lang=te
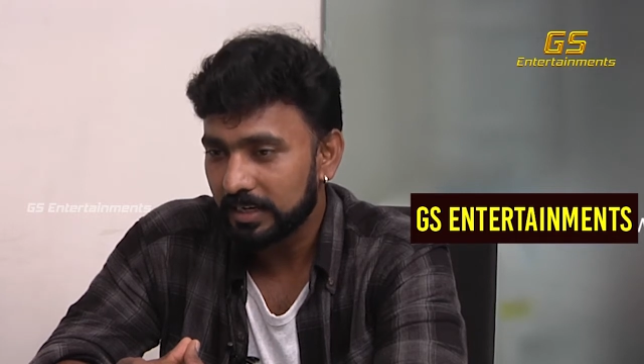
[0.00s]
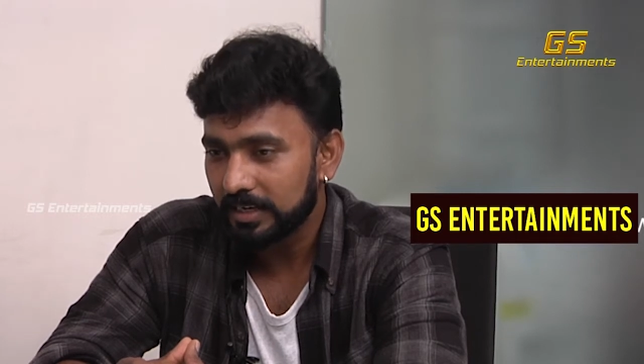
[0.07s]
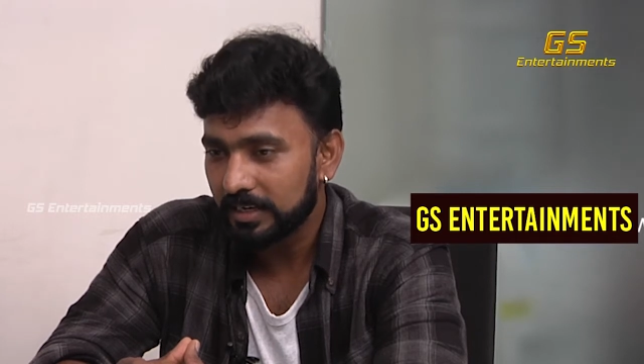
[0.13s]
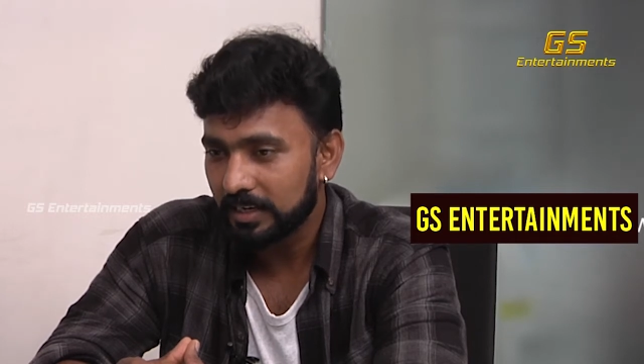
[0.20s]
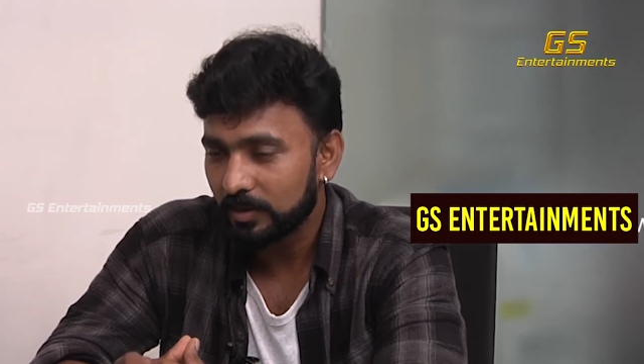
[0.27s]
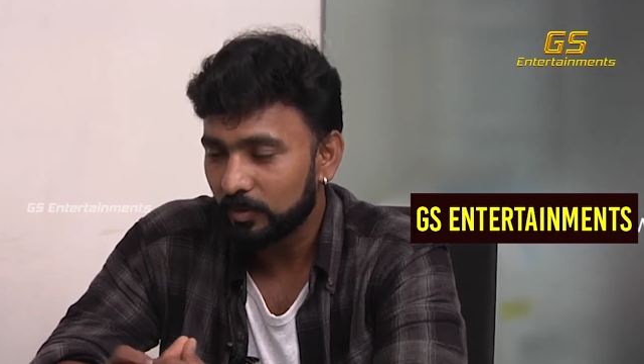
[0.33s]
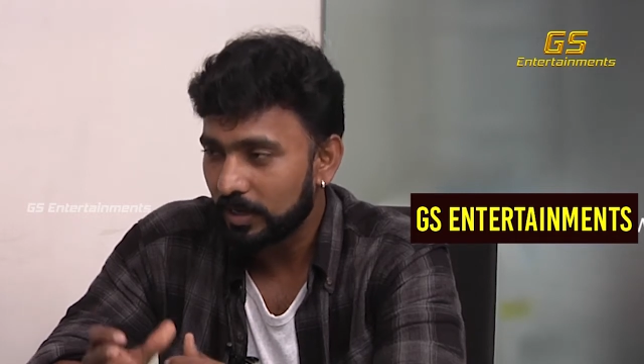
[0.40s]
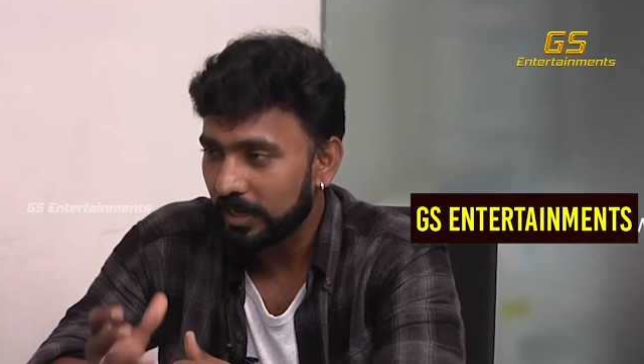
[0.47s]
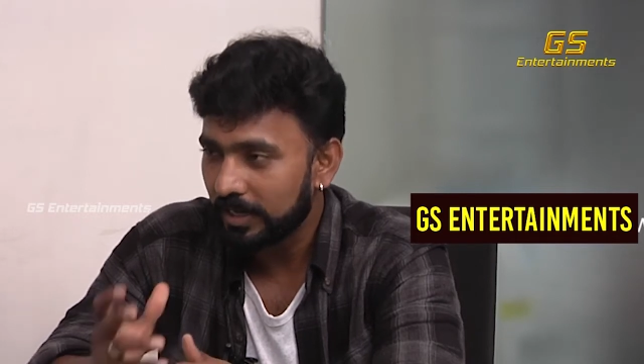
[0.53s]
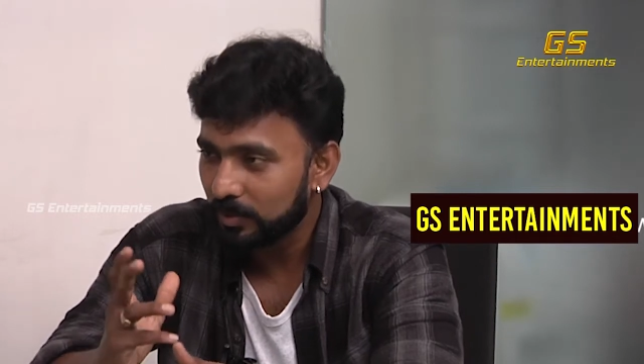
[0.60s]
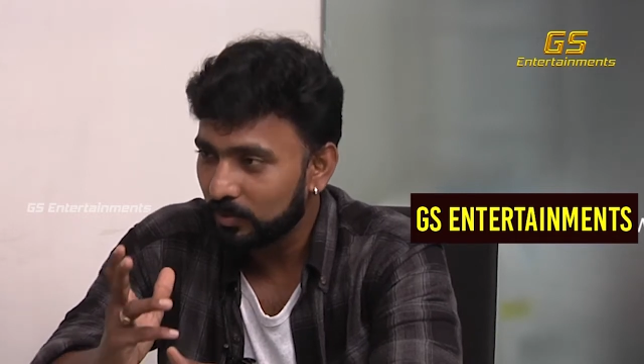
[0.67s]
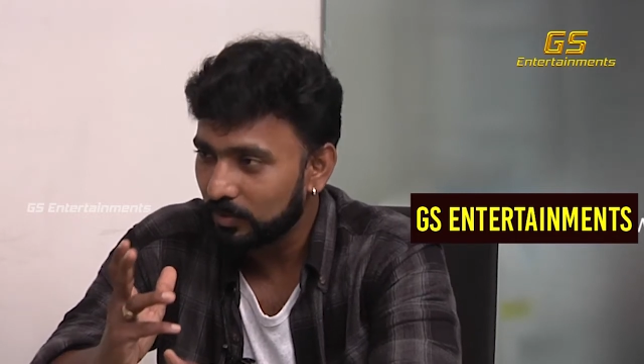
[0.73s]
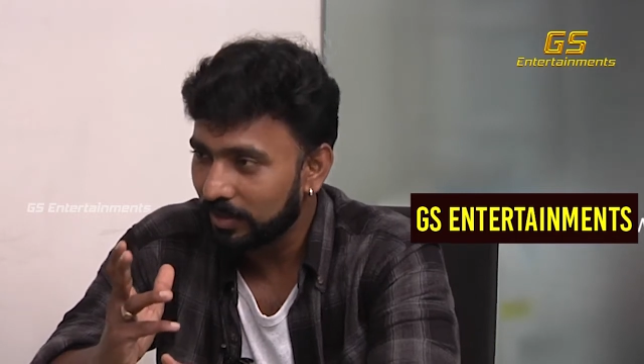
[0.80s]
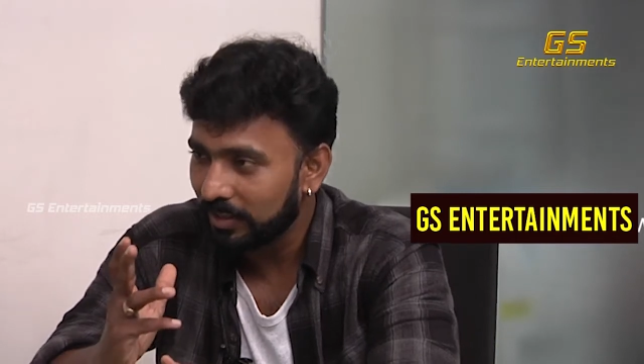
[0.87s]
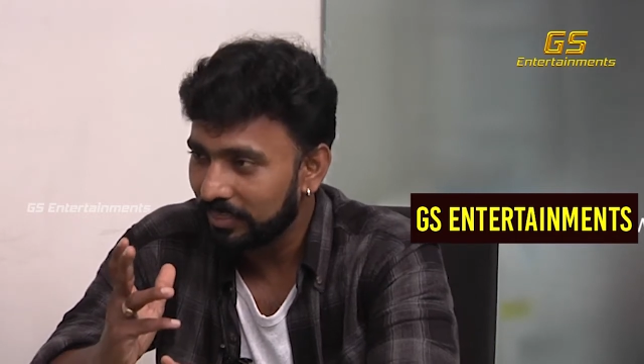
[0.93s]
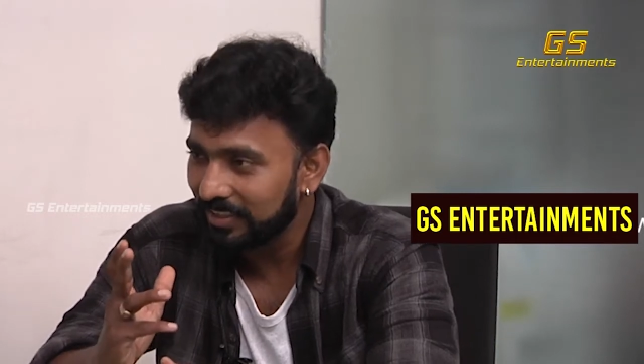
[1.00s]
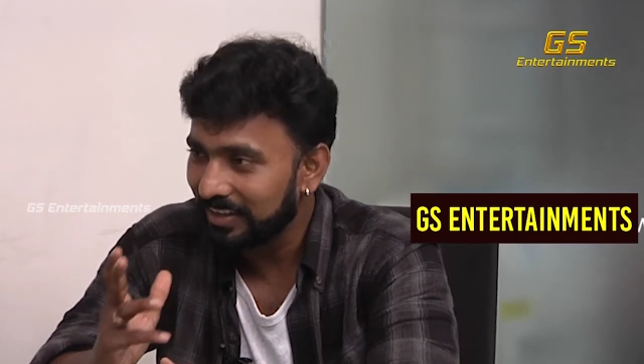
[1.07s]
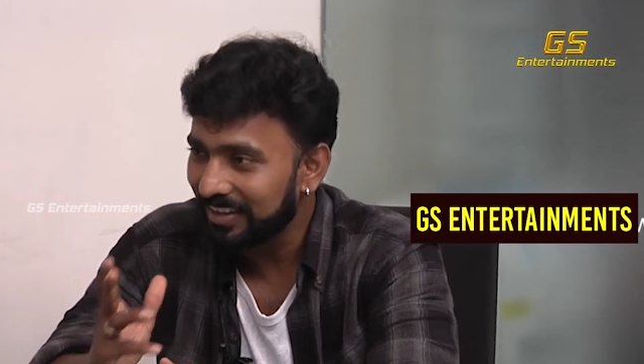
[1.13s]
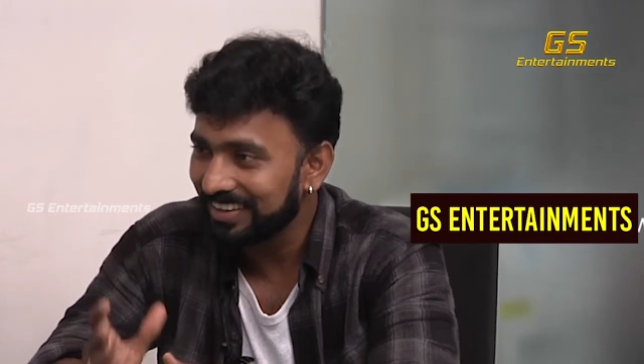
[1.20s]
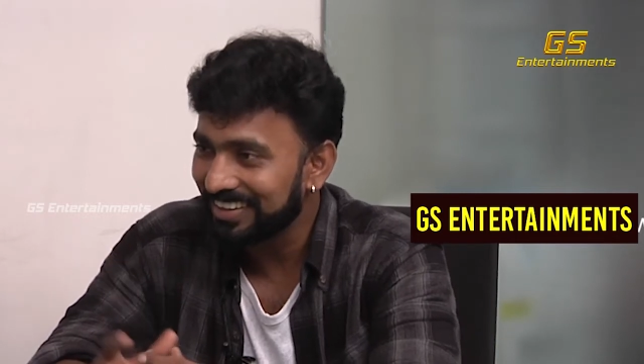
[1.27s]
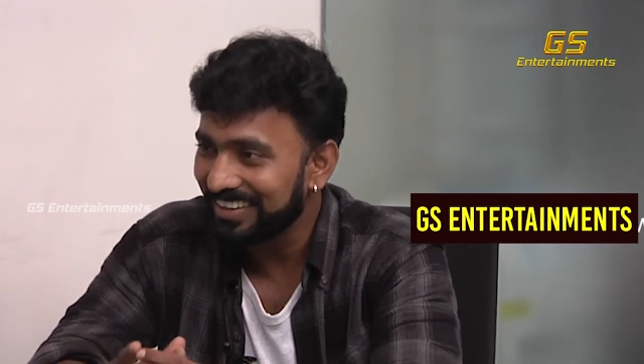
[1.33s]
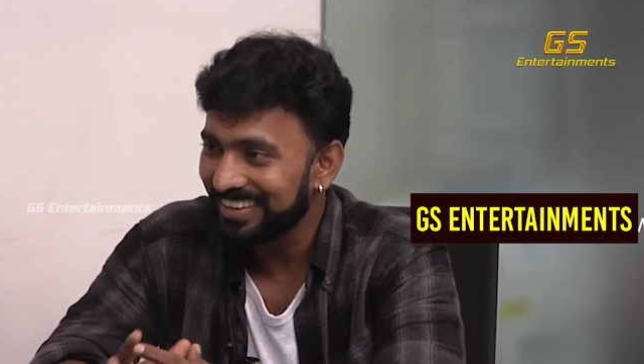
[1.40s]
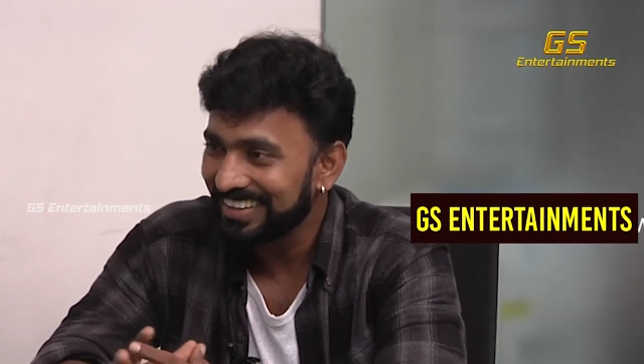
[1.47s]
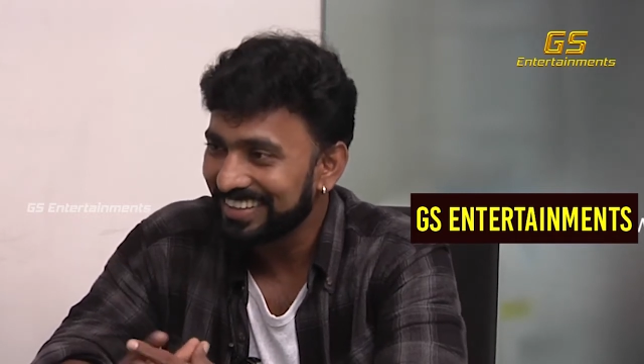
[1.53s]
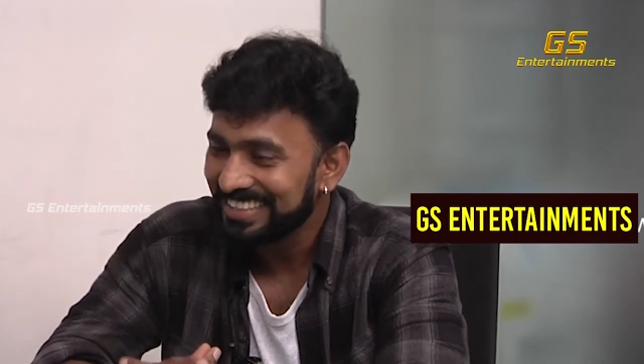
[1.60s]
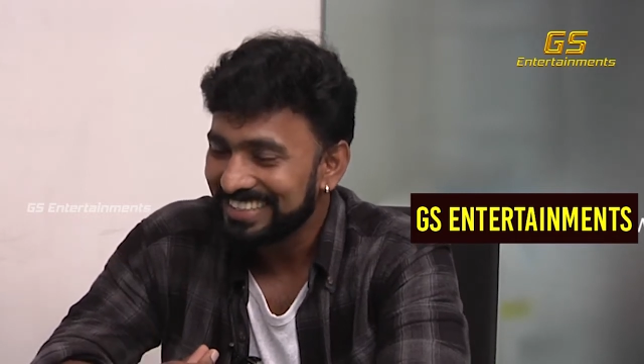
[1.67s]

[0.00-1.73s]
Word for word: ఆయన ఆయనకున్న అందానికి